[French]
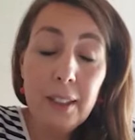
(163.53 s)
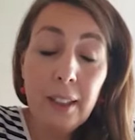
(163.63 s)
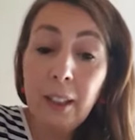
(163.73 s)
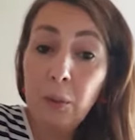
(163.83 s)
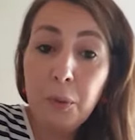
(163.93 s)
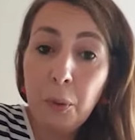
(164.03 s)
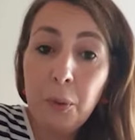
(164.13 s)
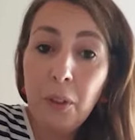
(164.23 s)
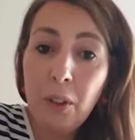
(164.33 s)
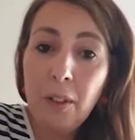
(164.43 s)
très
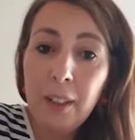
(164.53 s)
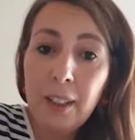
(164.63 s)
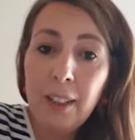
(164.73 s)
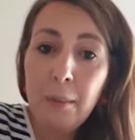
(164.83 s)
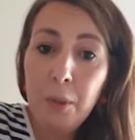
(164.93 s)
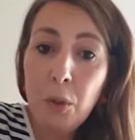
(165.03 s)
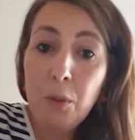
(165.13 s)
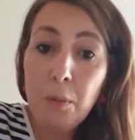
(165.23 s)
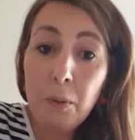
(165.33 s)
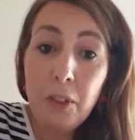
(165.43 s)
confrontant, mais
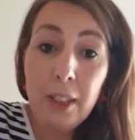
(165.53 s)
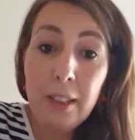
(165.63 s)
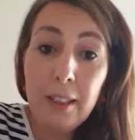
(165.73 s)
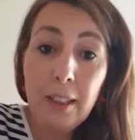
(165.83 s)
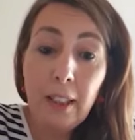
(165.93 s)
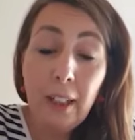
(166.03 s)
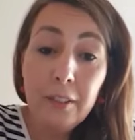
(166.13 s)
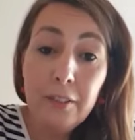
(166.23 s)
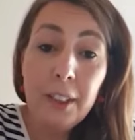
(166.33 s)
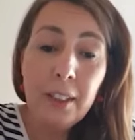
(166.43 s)
justement, j'ai été
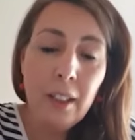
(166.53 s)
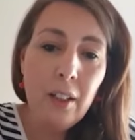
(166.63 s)
ravie